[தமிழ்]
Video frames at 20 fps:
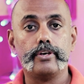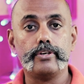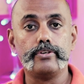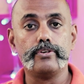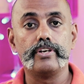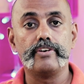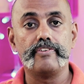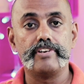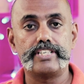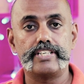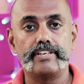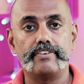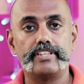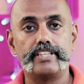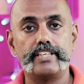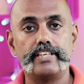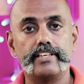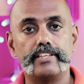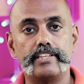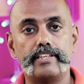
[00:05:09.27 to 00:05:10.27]
இன்னொரு விஷயம்
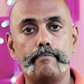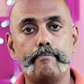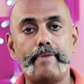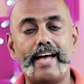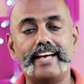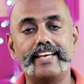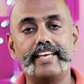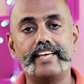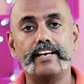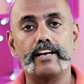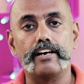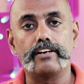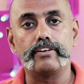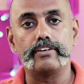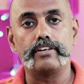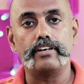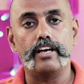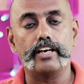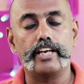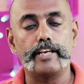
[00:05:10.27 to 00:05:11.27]
வந்து இந்த பேங்கிங்
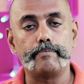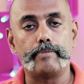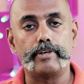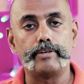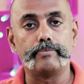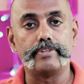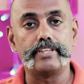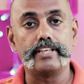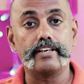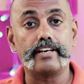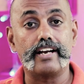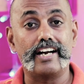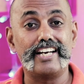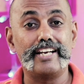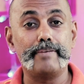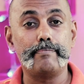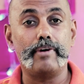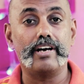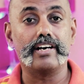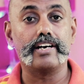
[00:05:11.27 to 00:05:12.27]
அக்கௌண்ட் லாகின் பண்ணும்போது
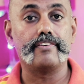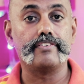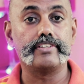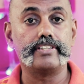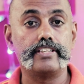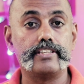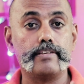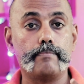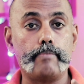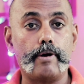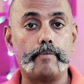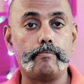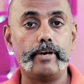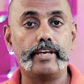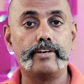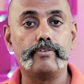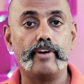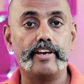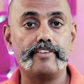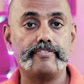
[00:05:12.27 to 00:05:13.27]
கண்டிப்பாக வந்து இந்த
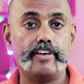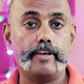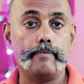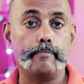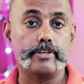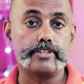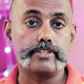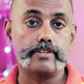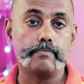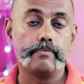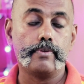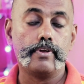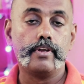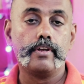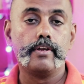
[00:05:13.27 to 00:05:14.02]
பப்ளிக் வைஃபை மற்றும்